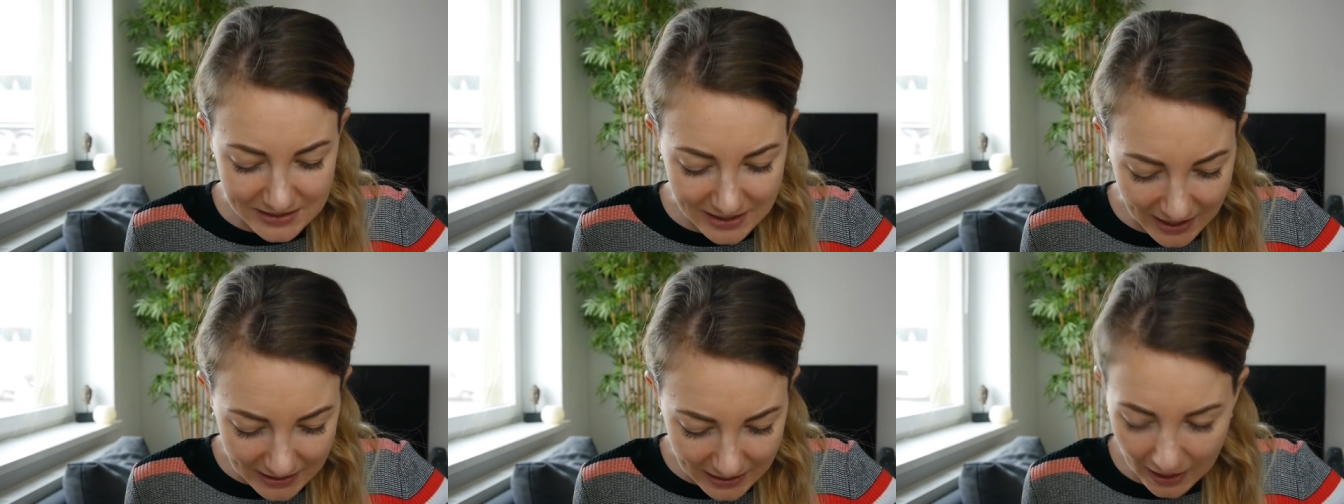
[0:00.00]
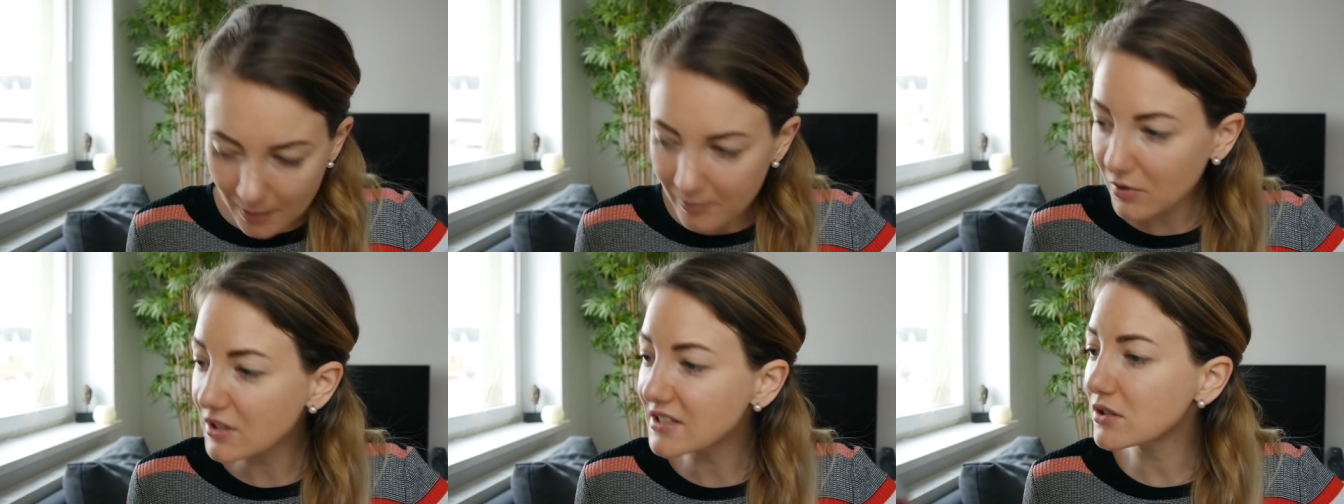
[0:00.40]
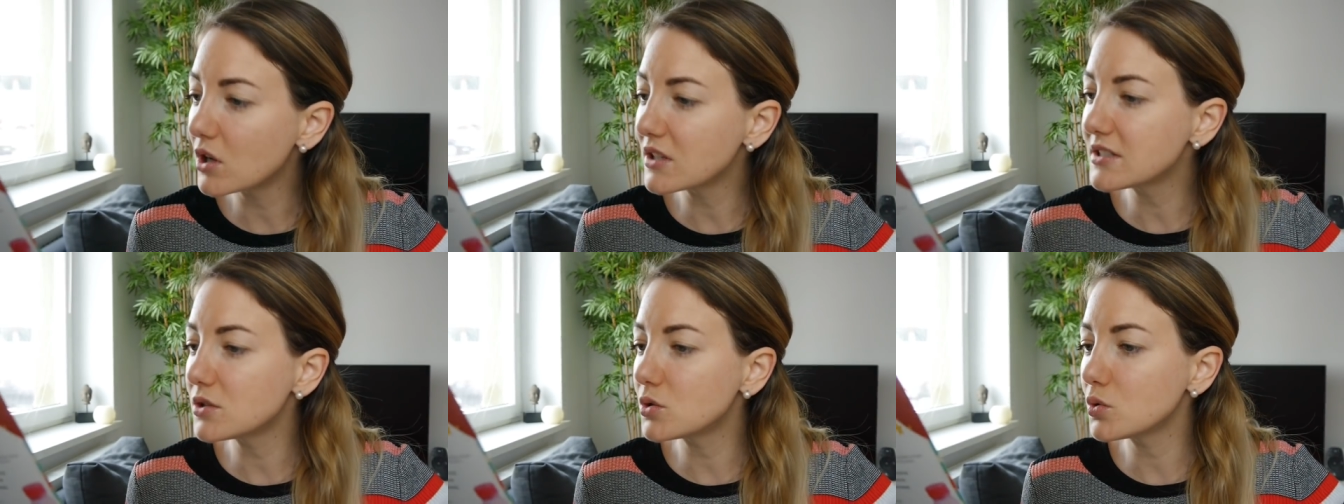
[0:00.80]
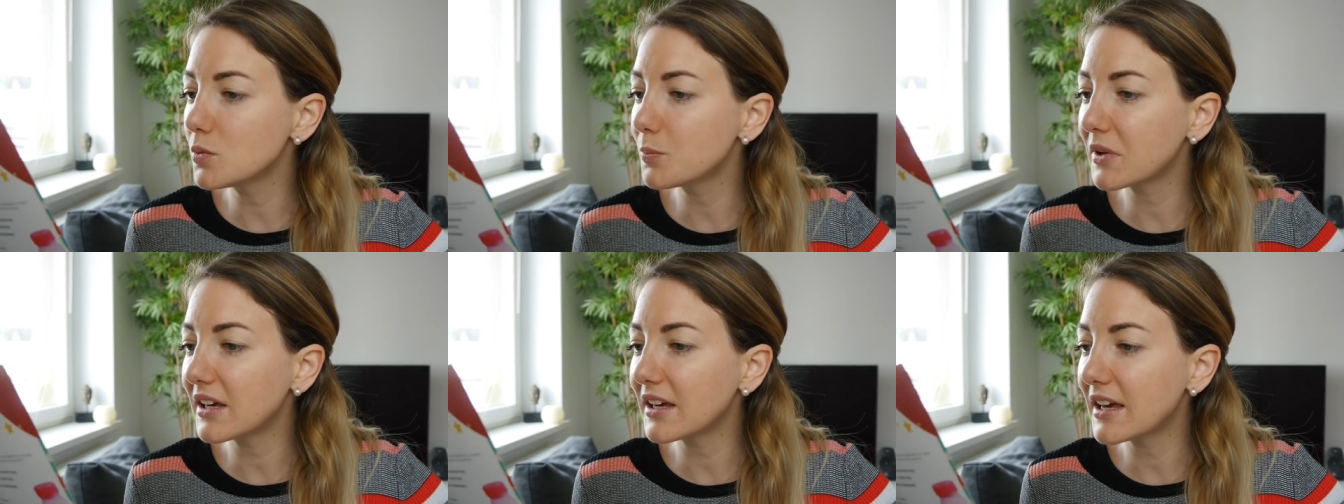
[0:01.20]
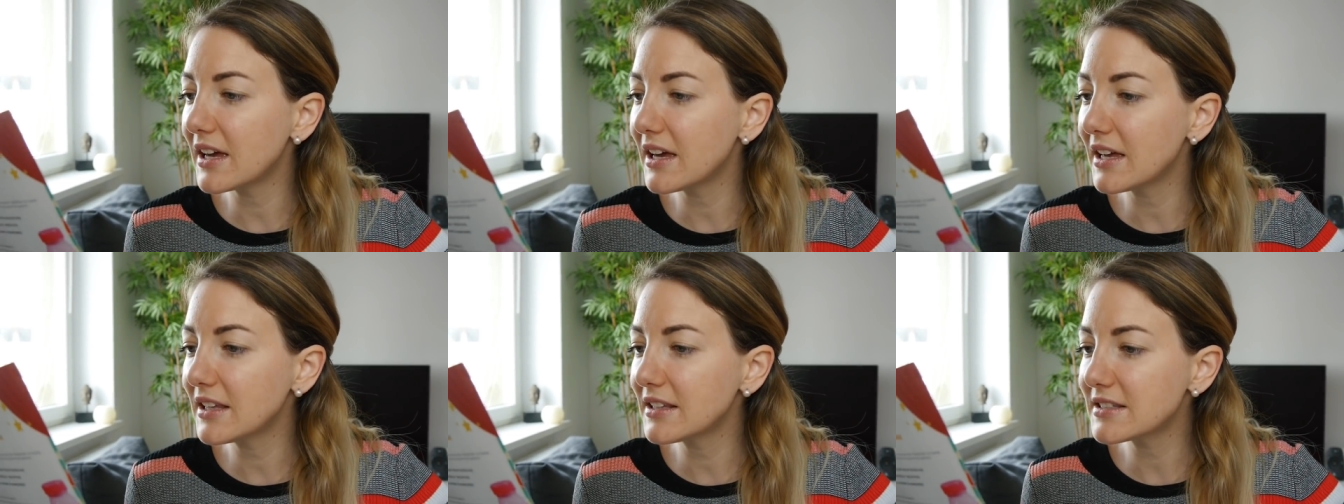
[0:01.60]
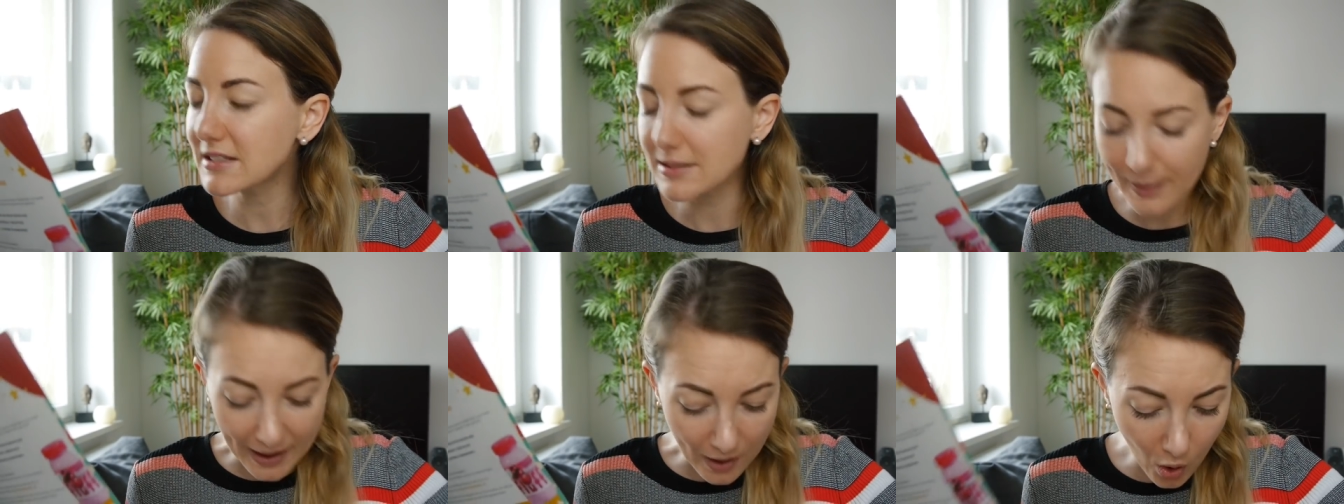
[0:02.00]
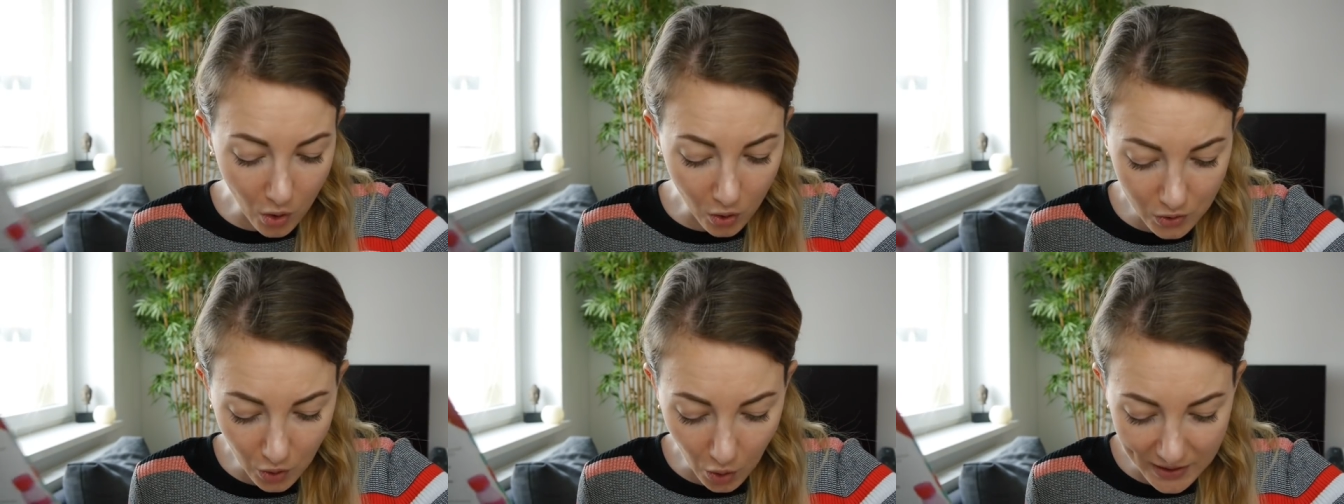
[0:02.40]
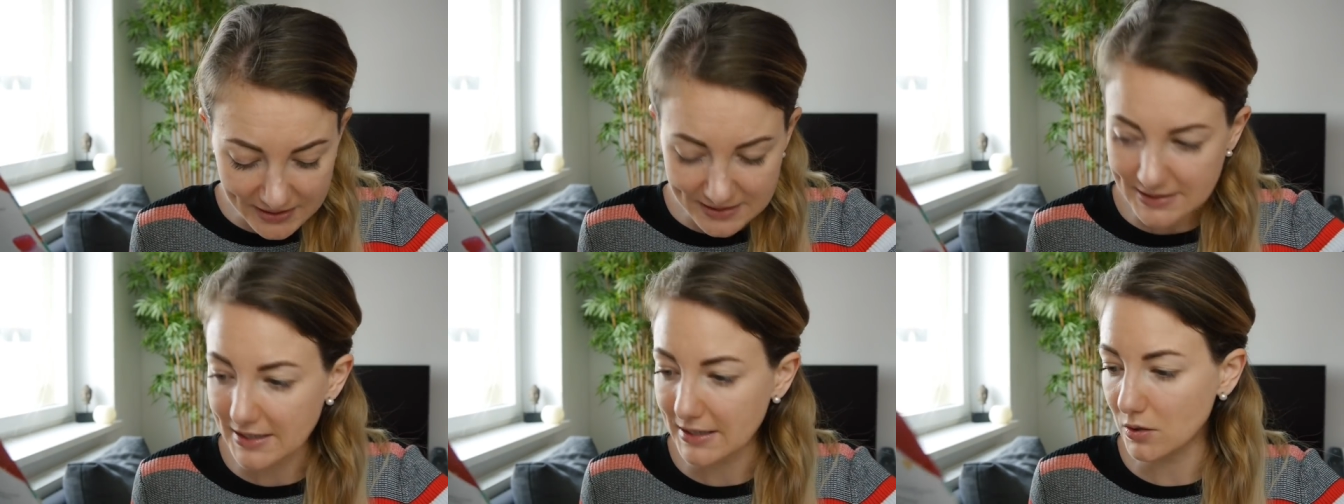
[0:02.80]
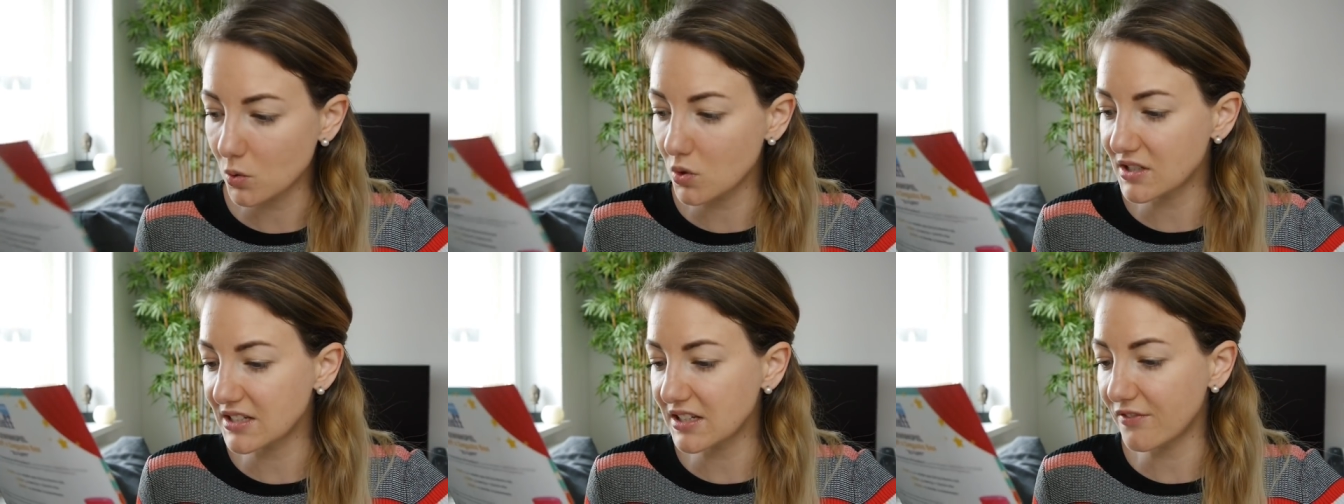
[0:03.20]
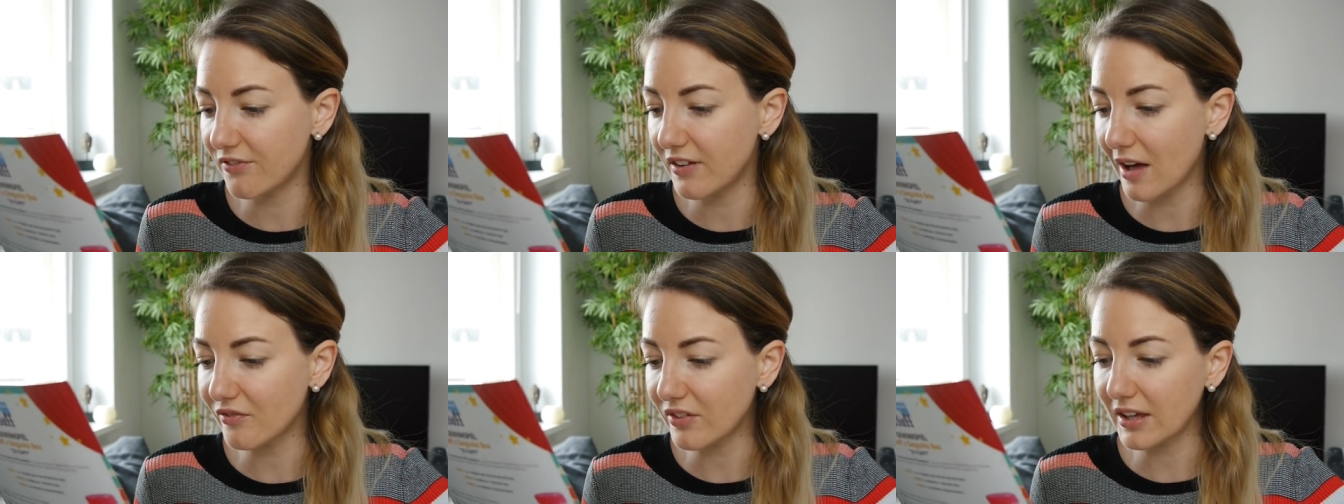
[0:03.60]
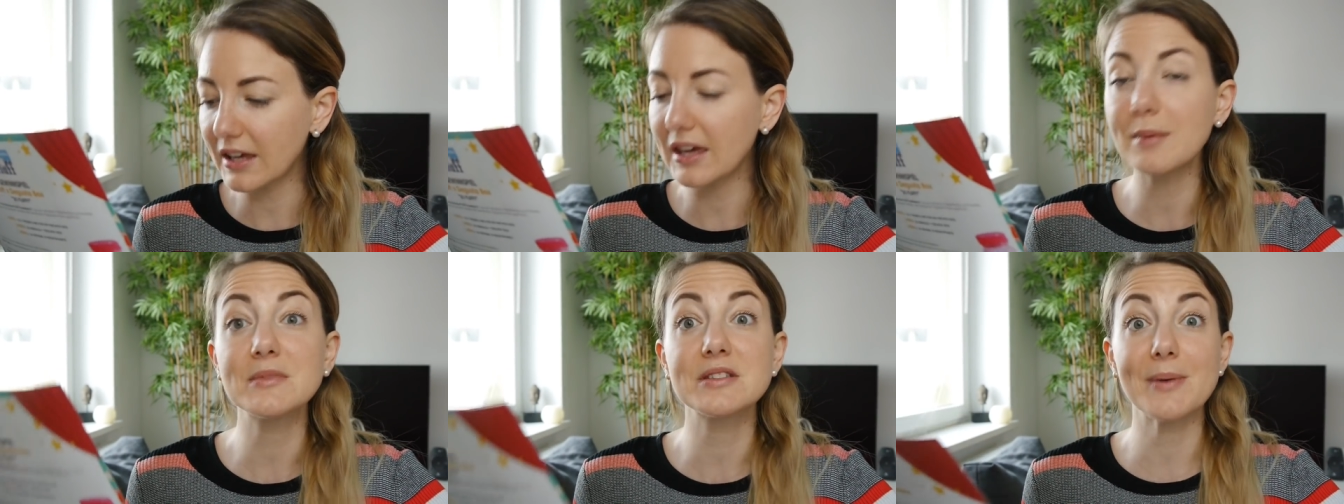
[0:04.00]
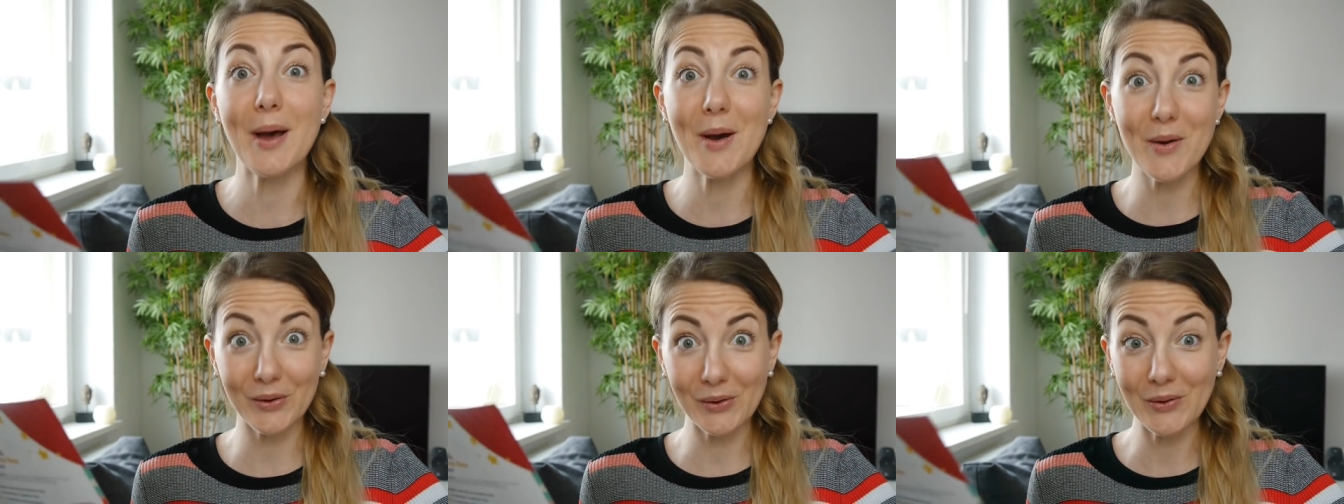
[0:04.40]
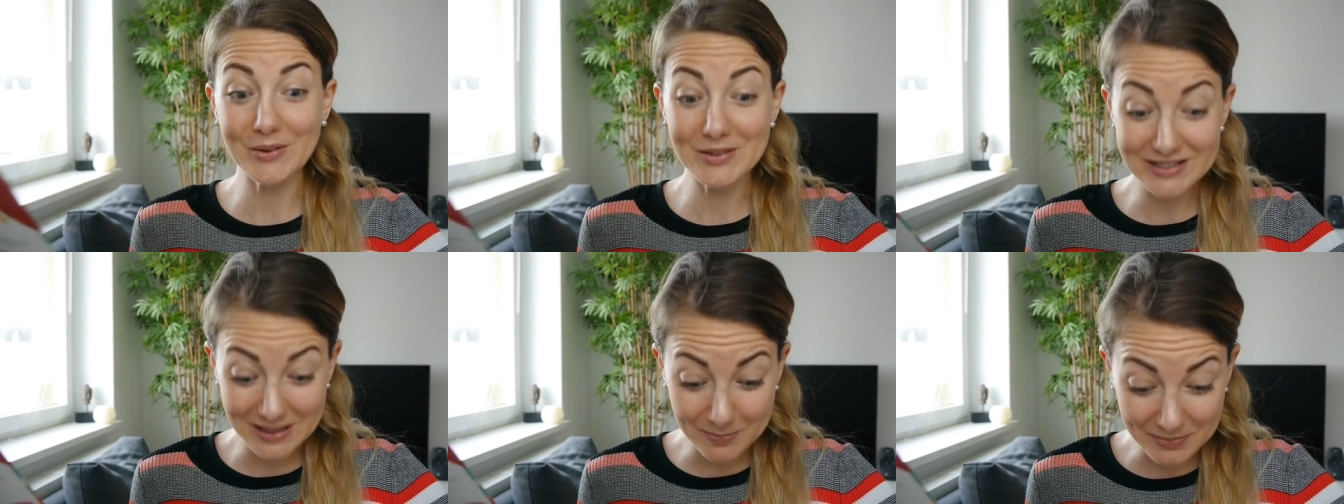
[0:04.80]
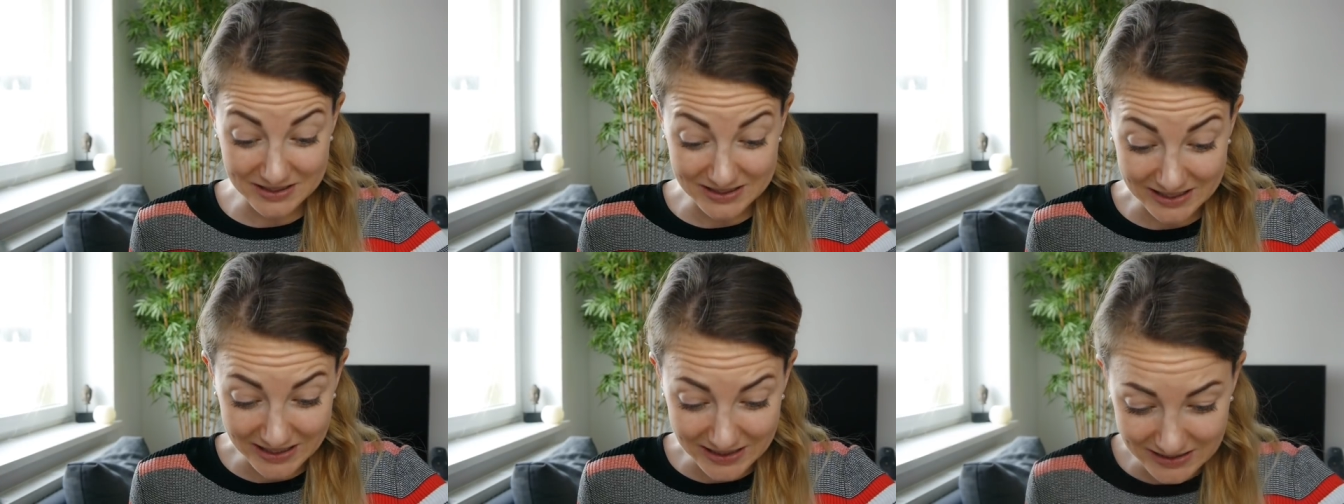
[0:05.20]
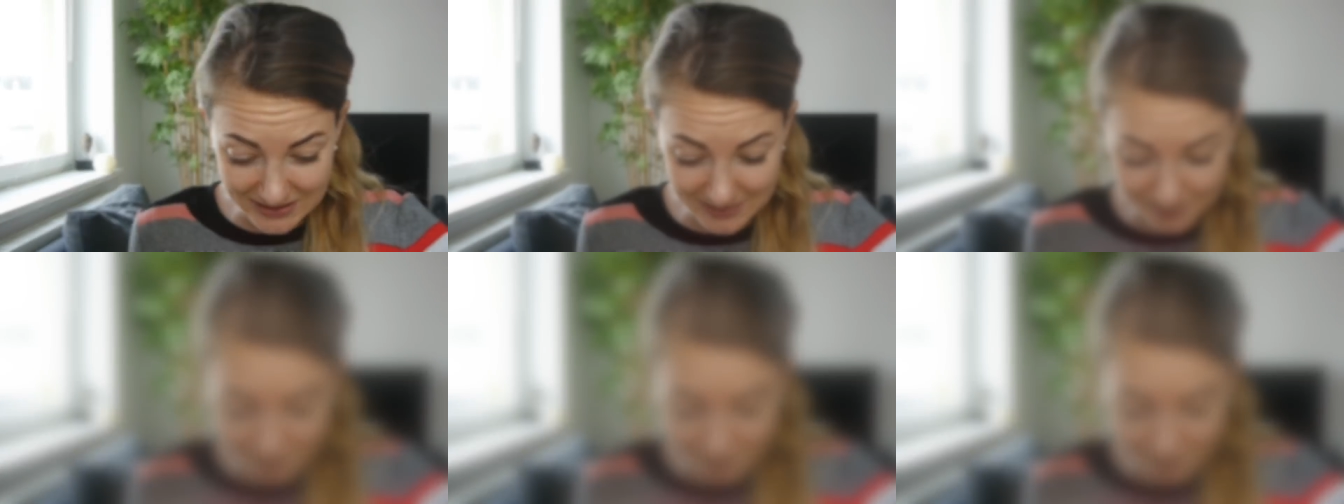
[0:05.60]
Dann habe ich, es kostet übrigens 2,19 Euro und die Fluffy Creme 2,79 Euro.